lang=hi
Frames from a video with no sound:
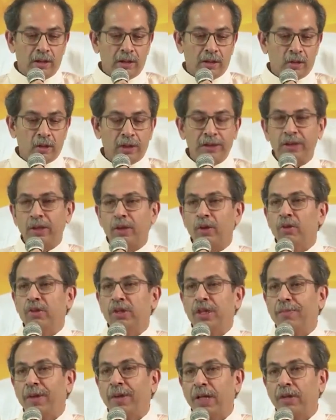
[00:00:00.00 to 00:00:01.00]
तो ऐसी कौन सी
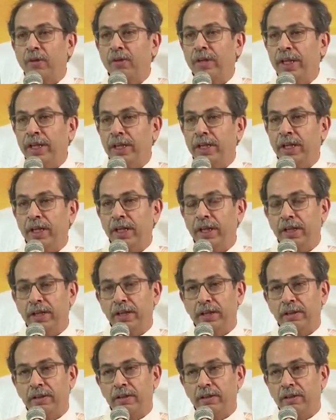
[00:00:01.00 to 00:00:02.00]
बात हो गई कि
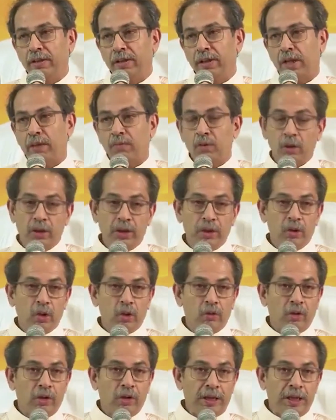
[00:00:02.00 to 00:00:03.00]
हम तो
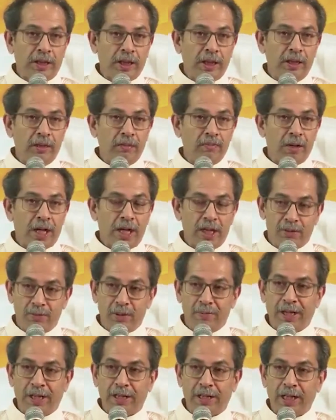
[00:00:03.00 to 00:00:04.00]
हिंदुत्ववादी थे आज भी
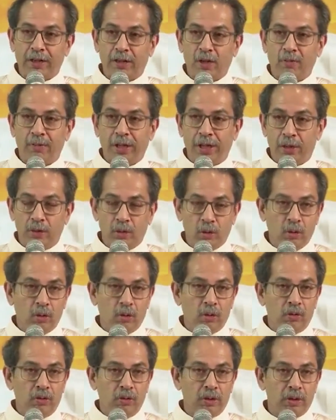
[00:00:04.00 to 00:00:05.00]
मैं कहता हूं मैं हिंदू हूं
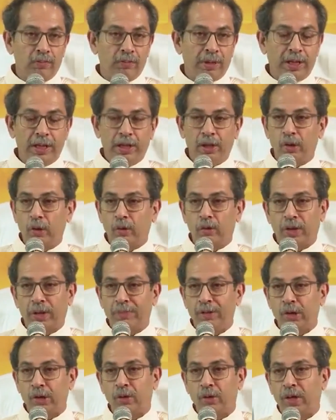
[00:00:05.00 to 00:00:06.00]
मैंने हिंदुत्व कभी
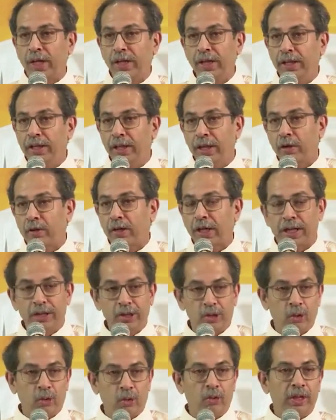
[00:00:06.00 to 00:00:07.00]
छोड़ा नहीं है और ना ही
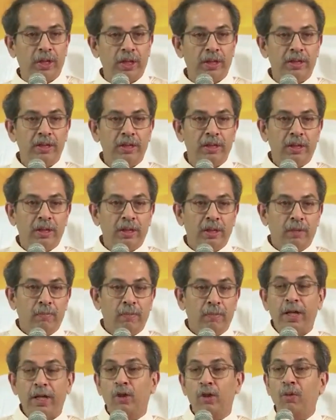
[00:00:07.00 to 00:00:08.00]
छोड़ूंगा
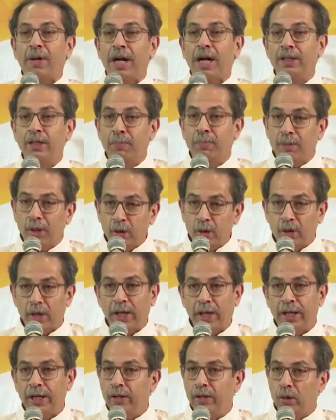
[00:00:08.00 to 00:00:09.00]
मैंने तो भाजपा को छोड़ा
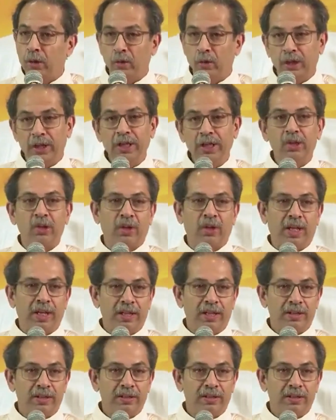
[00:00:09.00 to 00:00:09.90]
है हिंदुत्व को नहीं छोड़ा है